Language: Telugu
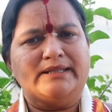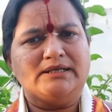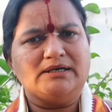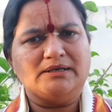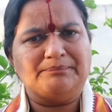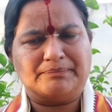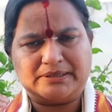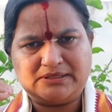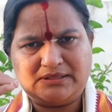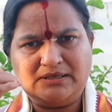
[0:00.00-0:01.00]
ఎందుకంటే
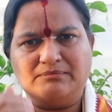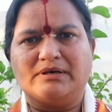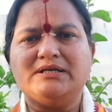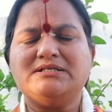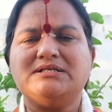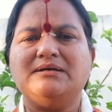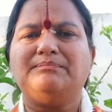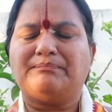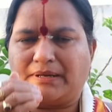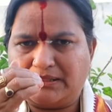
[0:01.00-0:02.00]
ప్రతి మనిషి
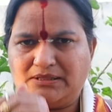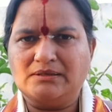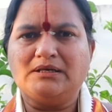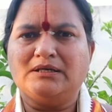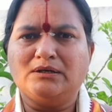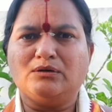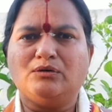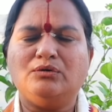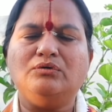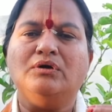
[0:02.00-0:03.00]
ప్రతి
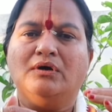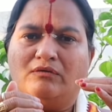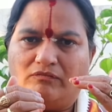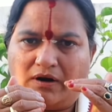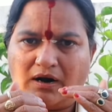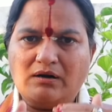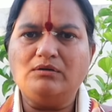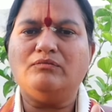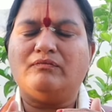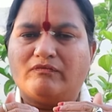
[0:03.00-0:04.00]
ఇంట్లోనూ
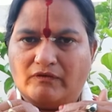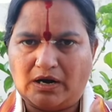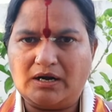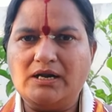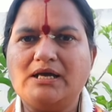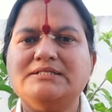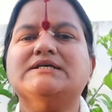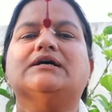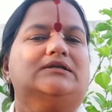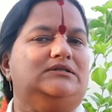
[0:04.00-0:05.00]
వాళ్ళు వాళ్ళే
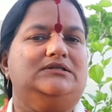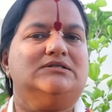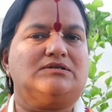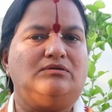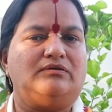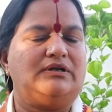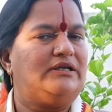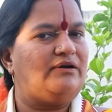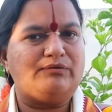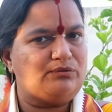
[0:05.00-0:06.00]
జాగ్రత్త తీసుకోవాలి
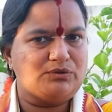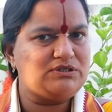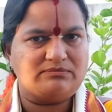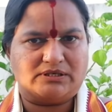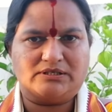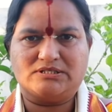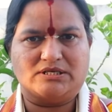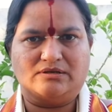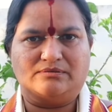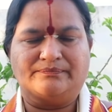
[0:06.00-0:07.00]
ఎవరు వచ్చి మనకు
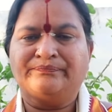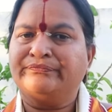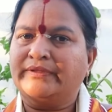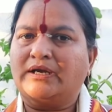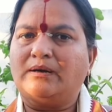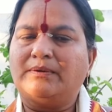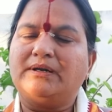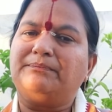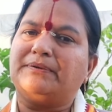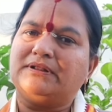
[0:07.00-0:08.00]
చెయ్యరు
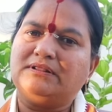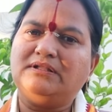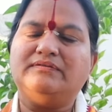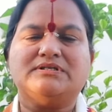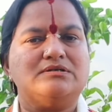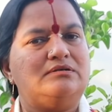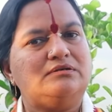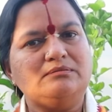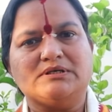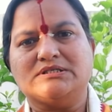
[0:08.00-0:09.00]
కాబట్టి ప్రతి
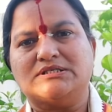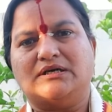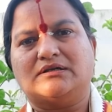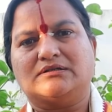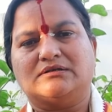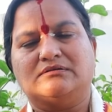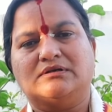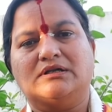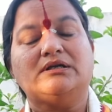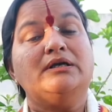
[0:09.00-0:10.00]
విషయంలోనూ మనం జాగ్రత్తగా
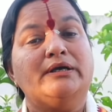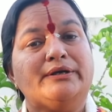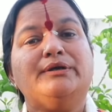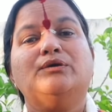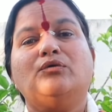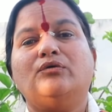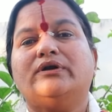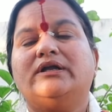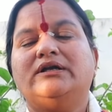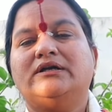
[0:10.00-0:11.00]
ఉండాలి
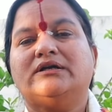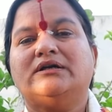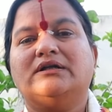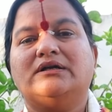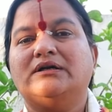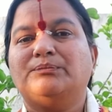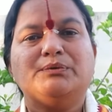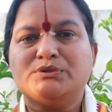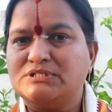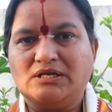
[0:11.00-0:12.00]
ఇంకొకటి ఏంటంటేనండి
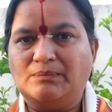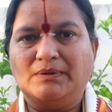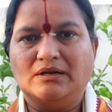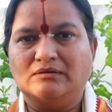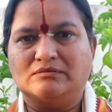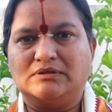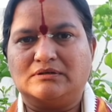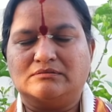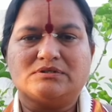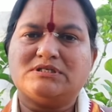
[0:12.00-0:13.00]
ఇప్పుడు చిన్నపిల్లలు
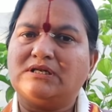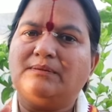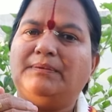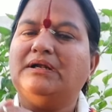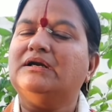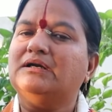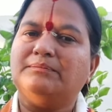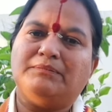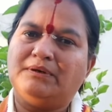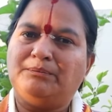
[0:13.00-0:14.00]
ఉంటారు చిన్నపిల్లలు
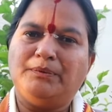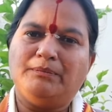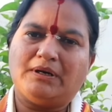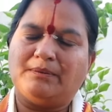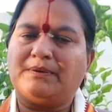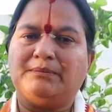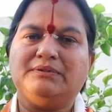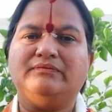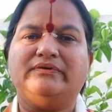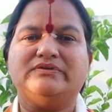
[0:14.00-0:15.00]
అంటే ఇప్పుడు మనకు
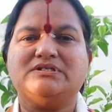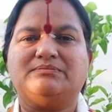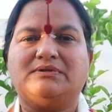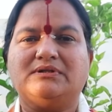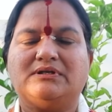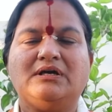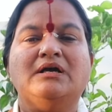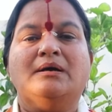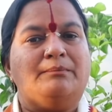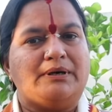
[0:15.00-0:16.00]
ప్రభుత్వం ఏమని చెప్తుంది
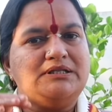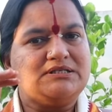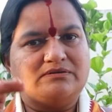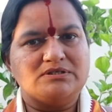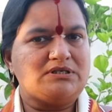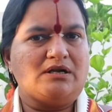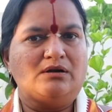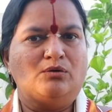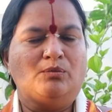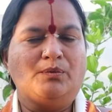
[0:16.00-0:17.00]
పది
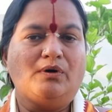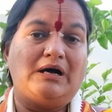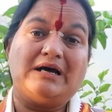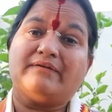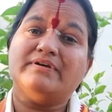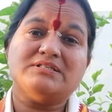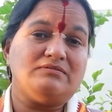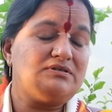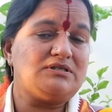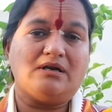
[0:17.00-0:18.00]
సంవత్సరాల లోపు అరవై
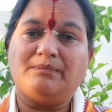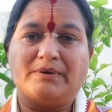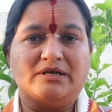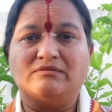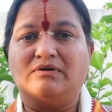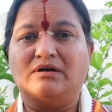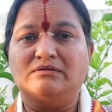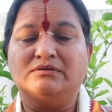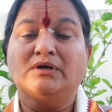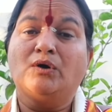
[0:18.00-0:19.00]
సంవత్సరాల పైన
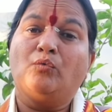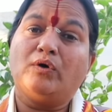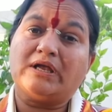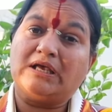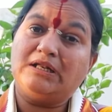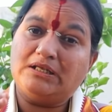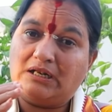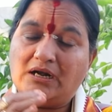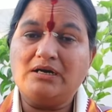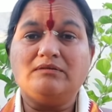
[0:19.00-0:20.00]
వాళ్ళు ఒకవేళ
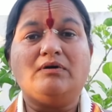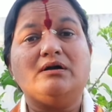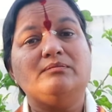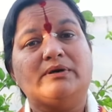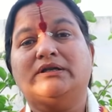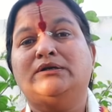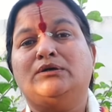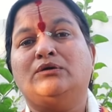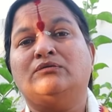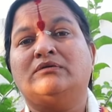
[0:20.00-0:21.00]
ఇలాంటి వాళ్ళు మన
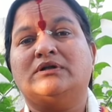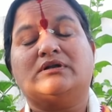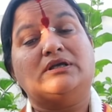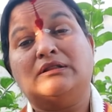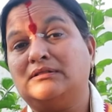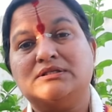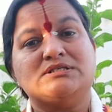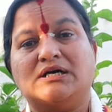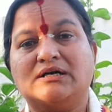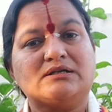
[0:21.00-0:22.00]
ఇంట్లో ఉంటారు ఎంత
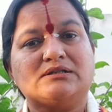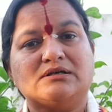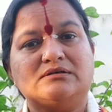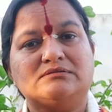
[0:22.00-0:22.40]
జాగ్రత్తగా